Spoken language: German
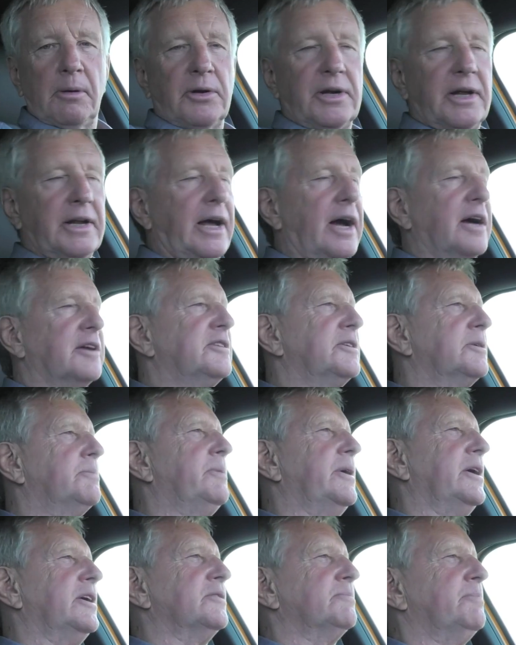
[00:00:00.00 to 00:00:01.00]

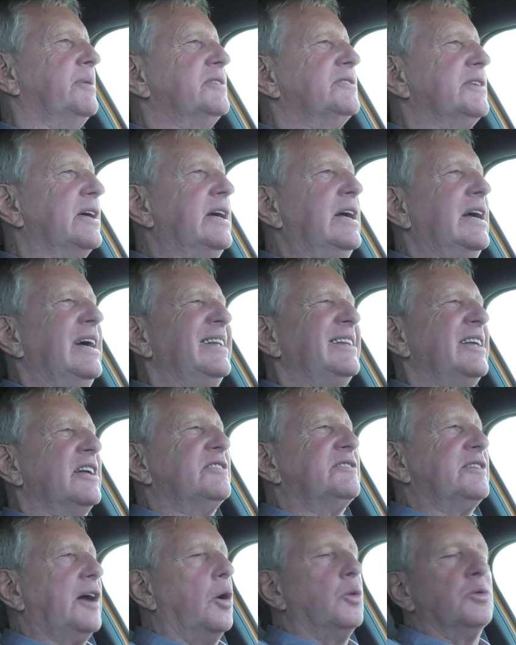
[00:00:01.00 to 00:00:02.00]
280 PS besser.
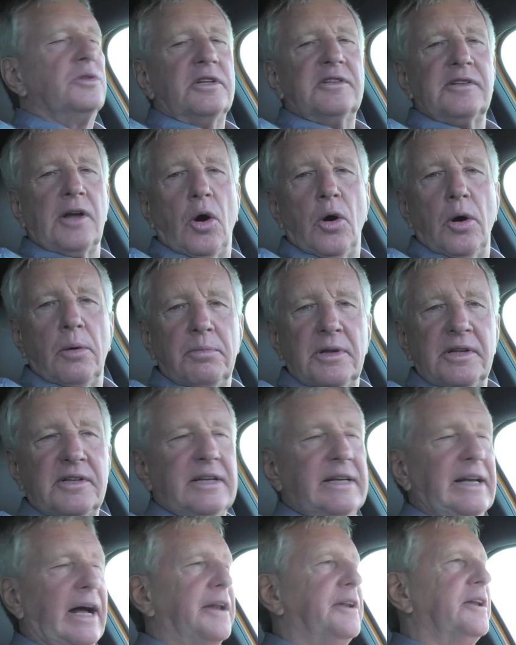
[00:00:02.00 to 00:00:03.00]
Der Sound ist auch ein
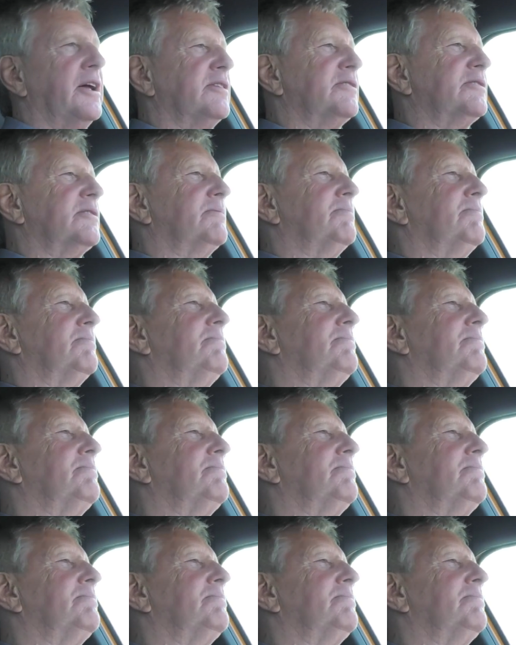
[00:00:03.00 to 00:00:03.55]
bisschen anders.